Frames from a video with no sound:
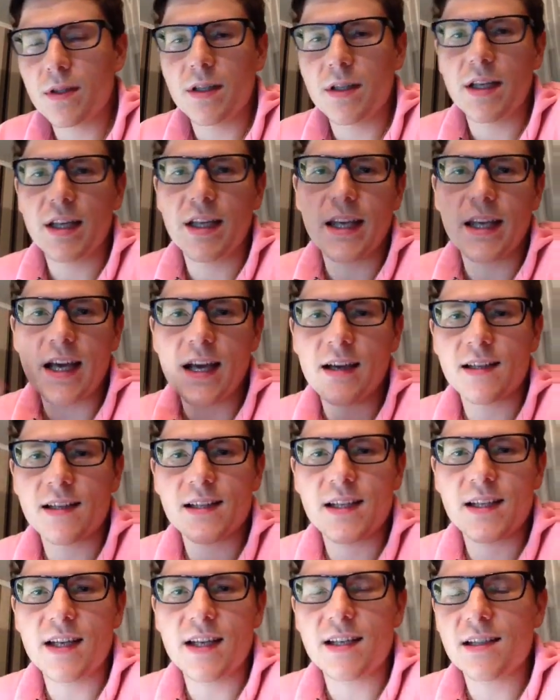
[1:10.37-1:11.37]
Я
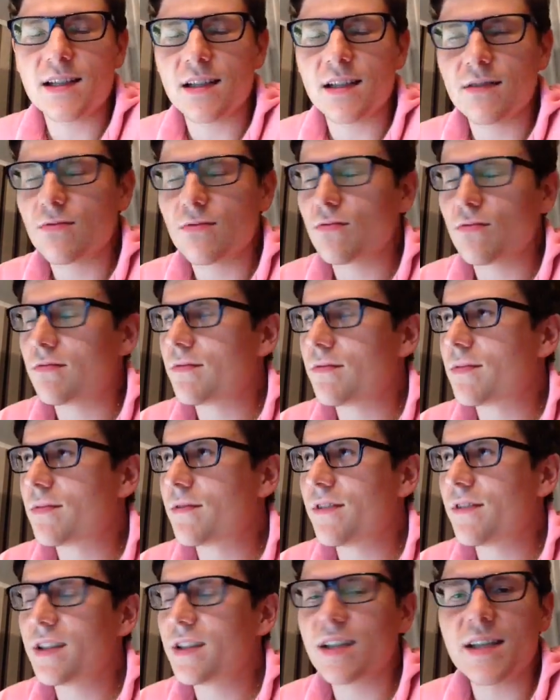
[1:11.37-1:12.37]
здесь, ну,
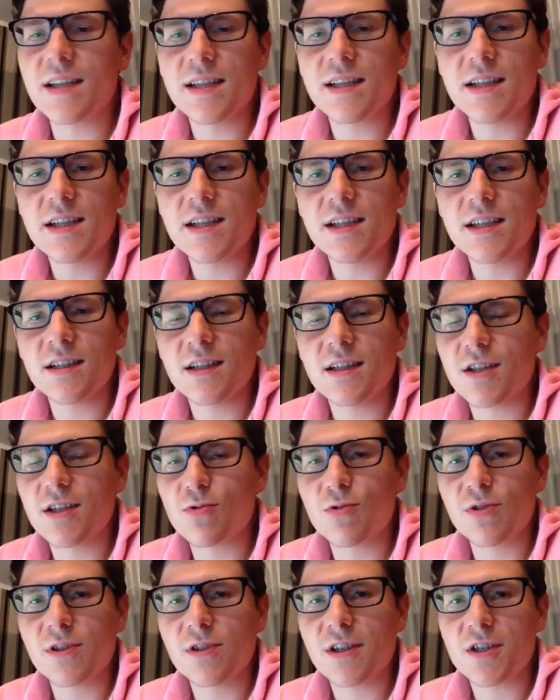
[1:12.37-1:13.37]
в этой сети
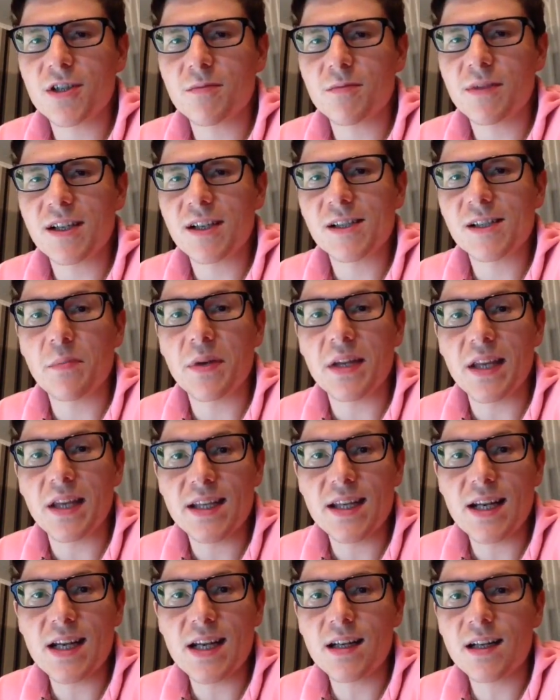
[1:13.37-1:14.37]
нахожусь, скажем так, с
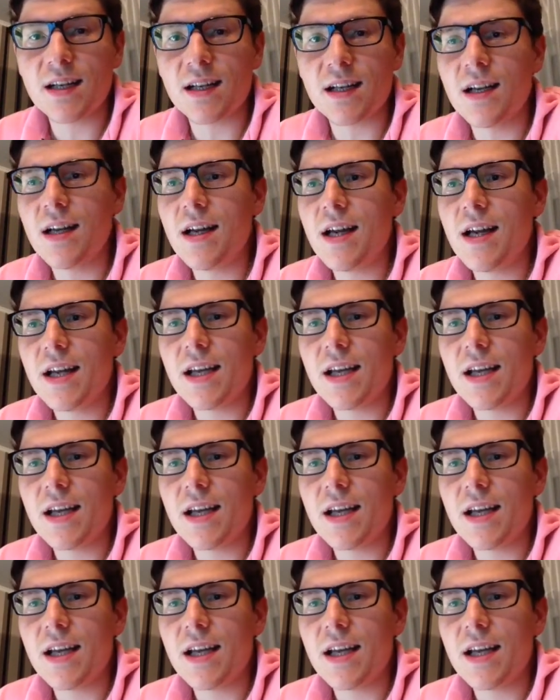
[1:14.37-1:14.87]
понедельника,